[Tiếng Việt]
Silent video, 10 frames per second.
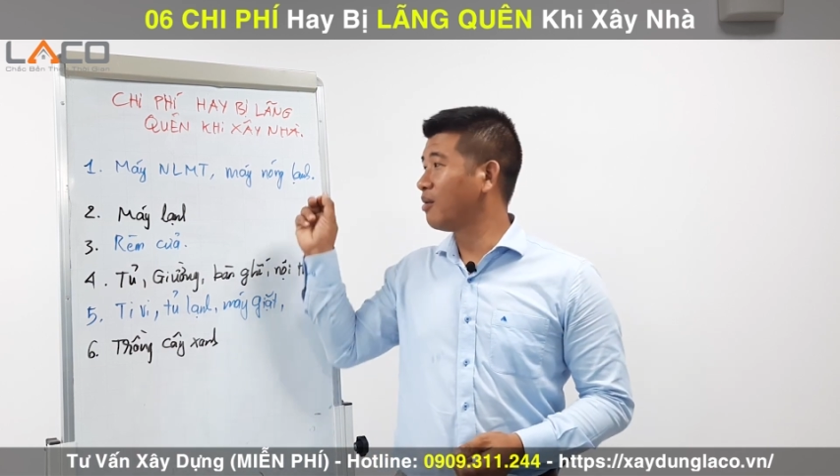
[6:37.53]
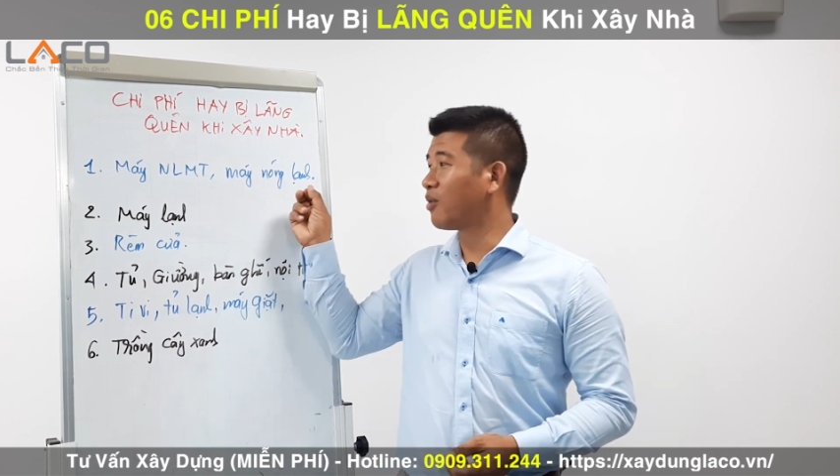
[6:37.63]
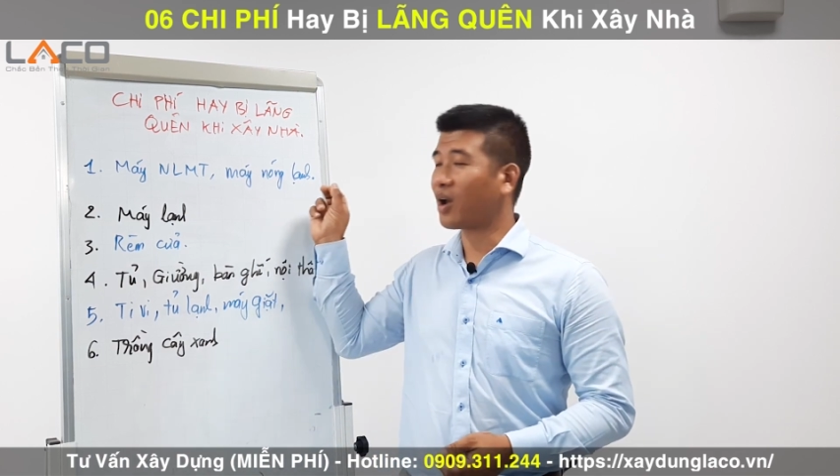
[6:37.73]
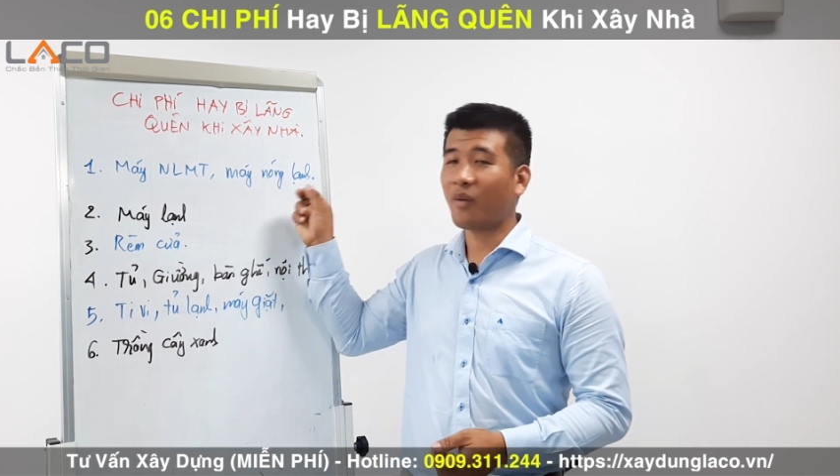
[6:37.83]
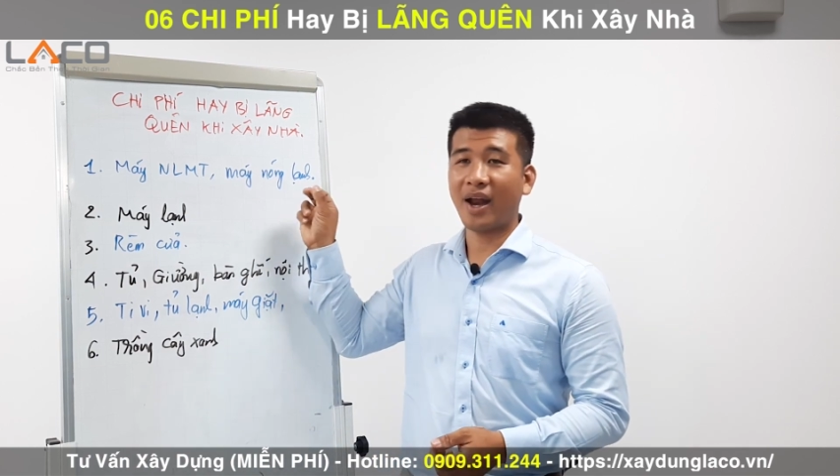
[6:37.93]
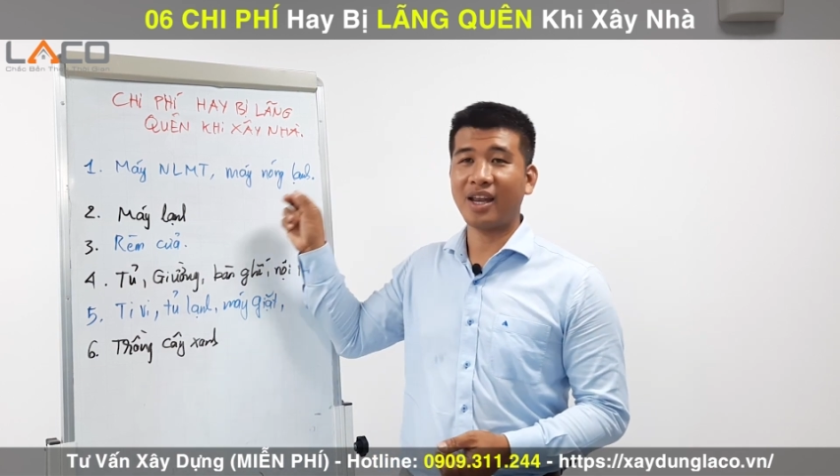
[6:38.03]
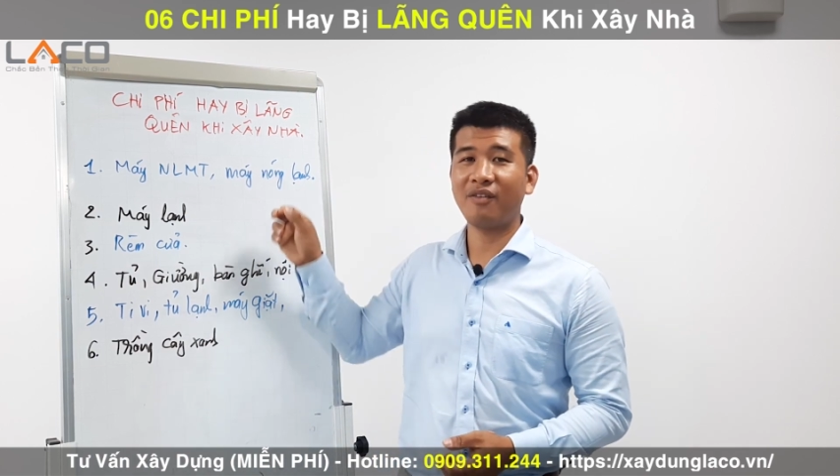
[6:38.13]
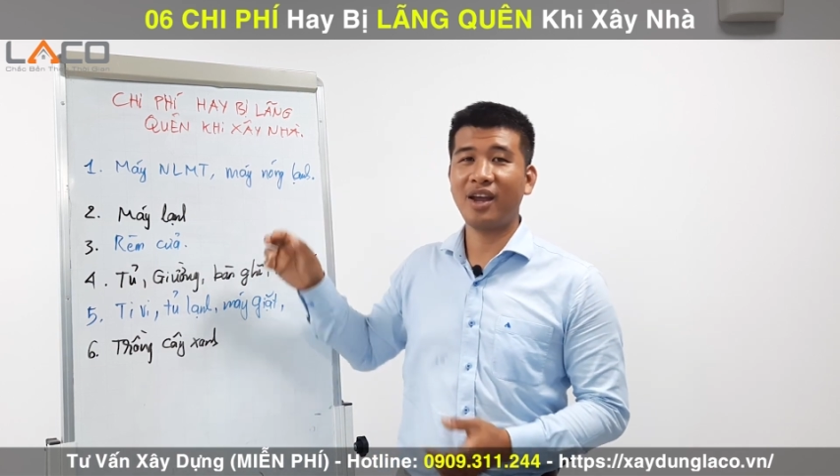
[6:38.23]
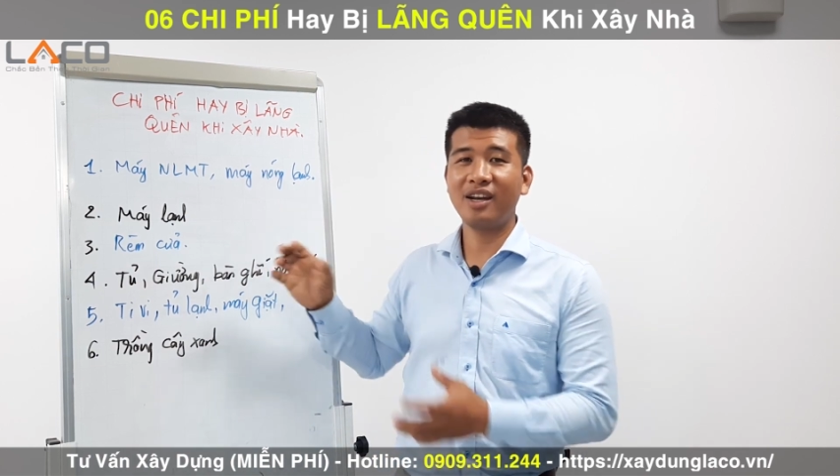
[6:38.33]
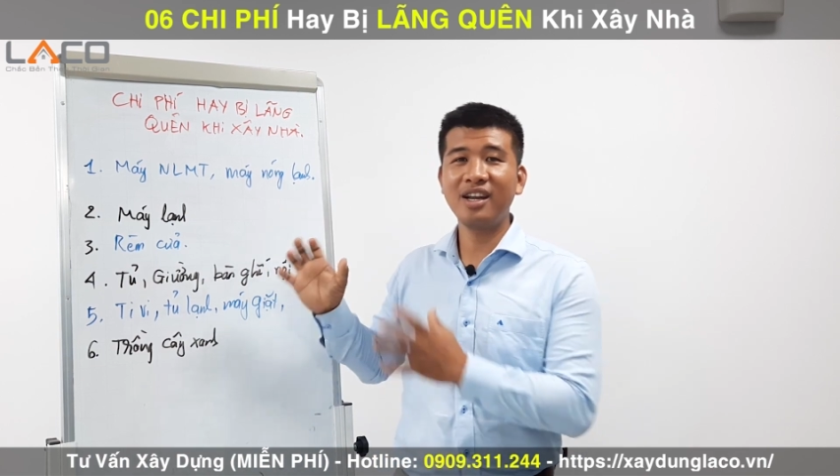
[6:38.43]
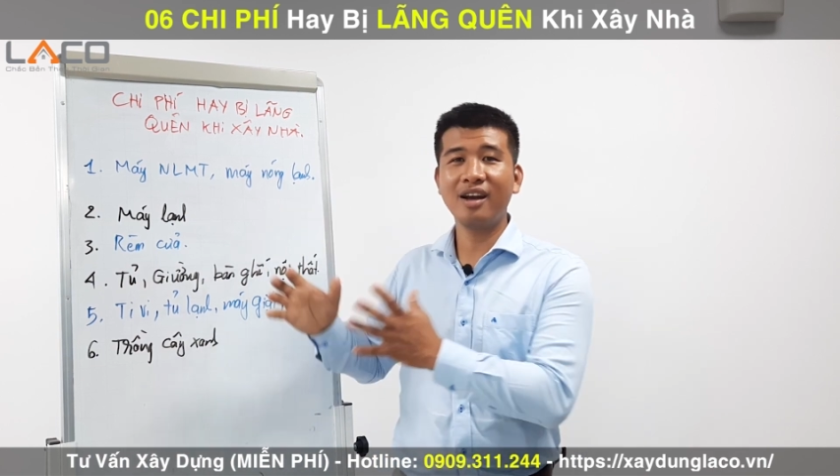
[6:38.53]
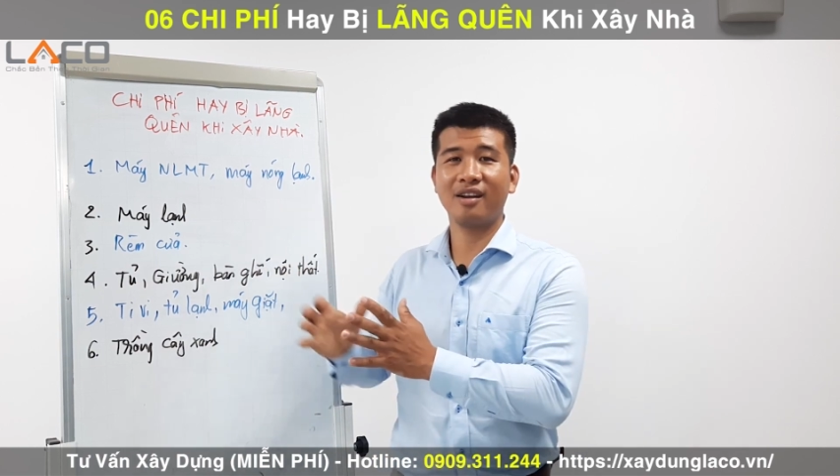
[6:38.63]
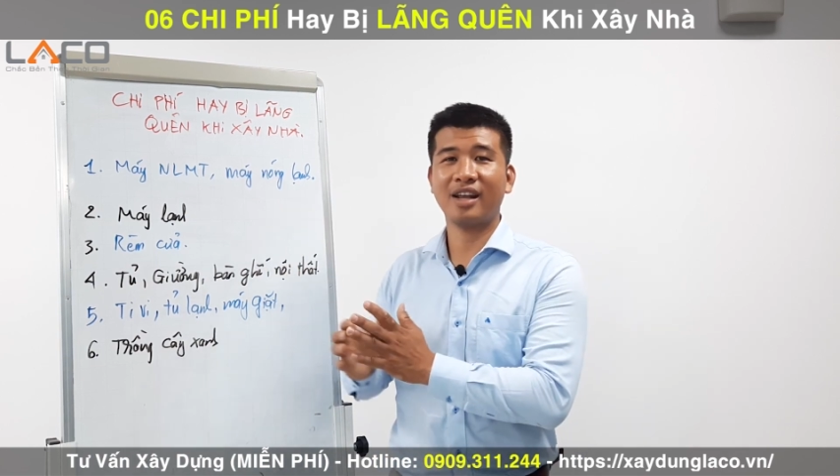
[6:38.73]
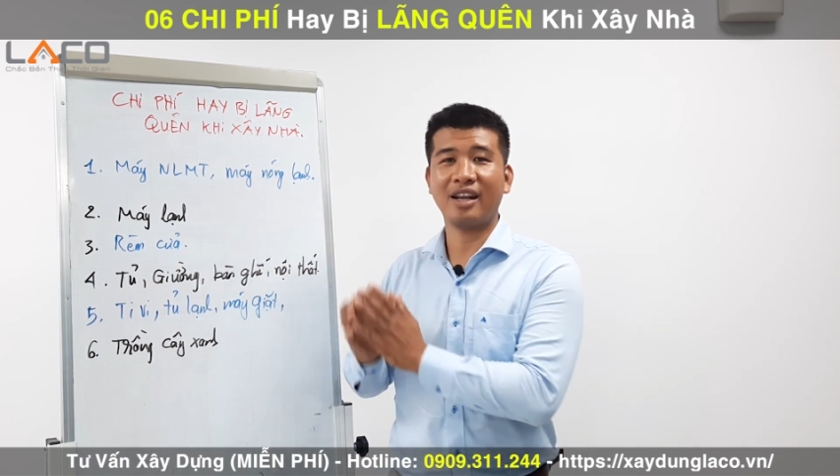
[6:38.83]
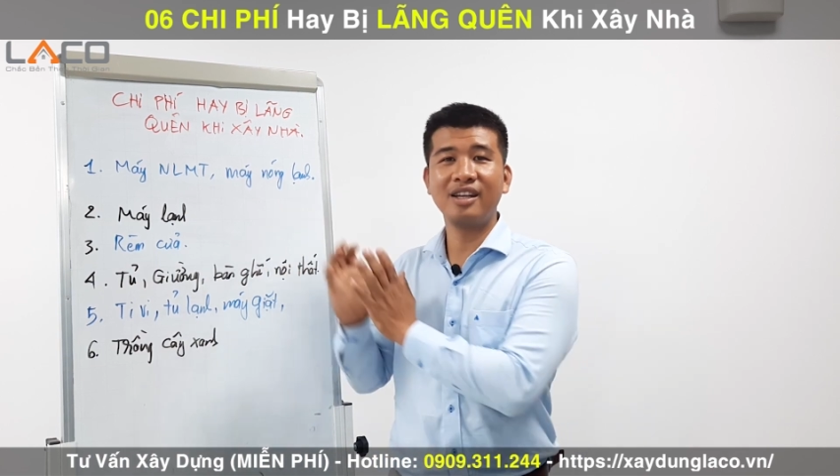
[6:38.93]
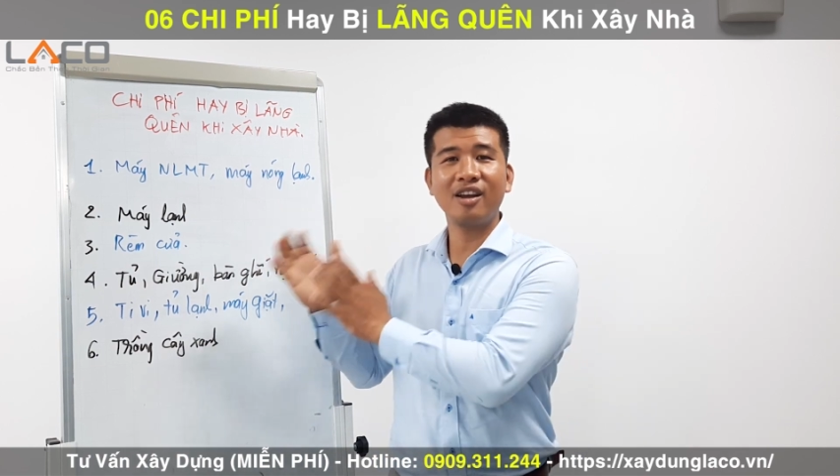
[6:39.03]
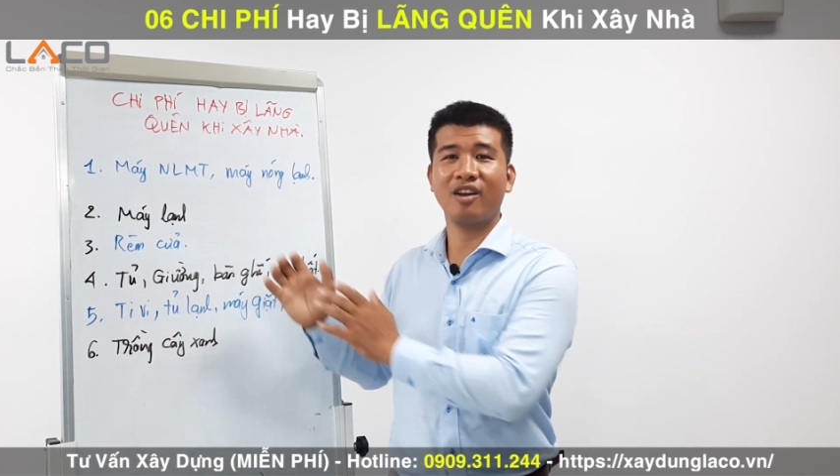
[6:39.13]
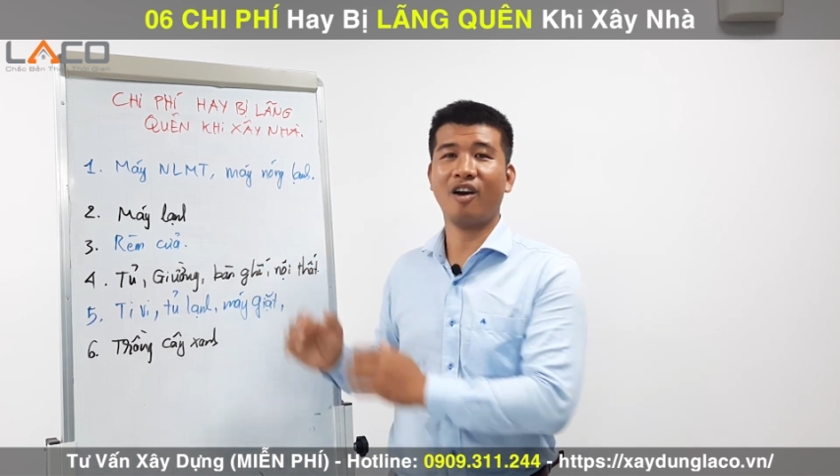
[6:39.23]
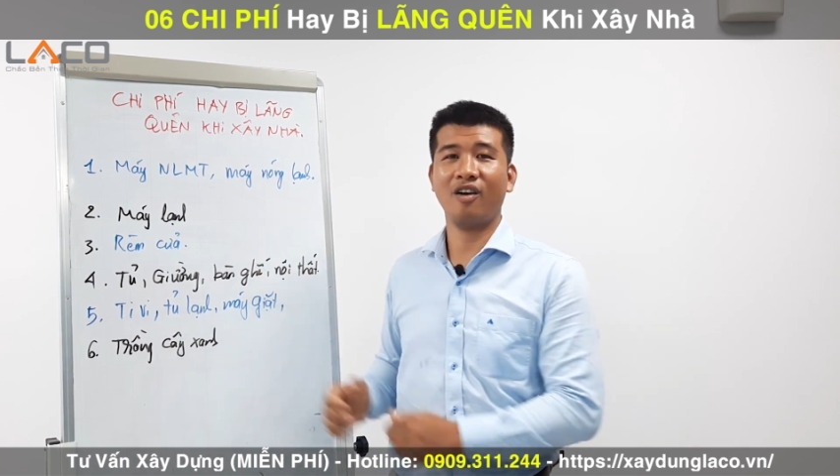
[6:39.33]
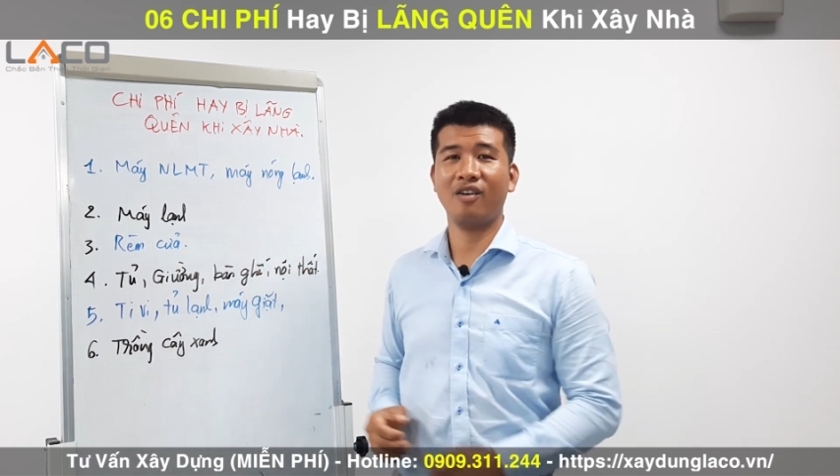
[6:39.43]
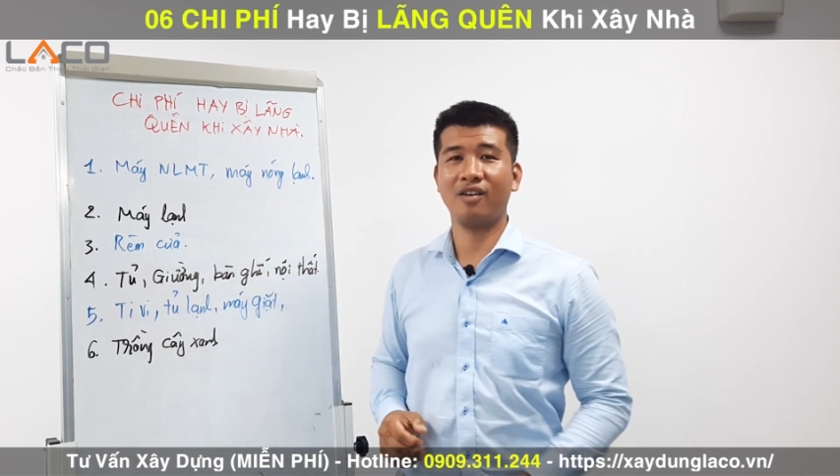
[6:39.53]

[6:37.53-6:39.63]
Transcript: một cái khoản chi phí riêng dành riêng cho nó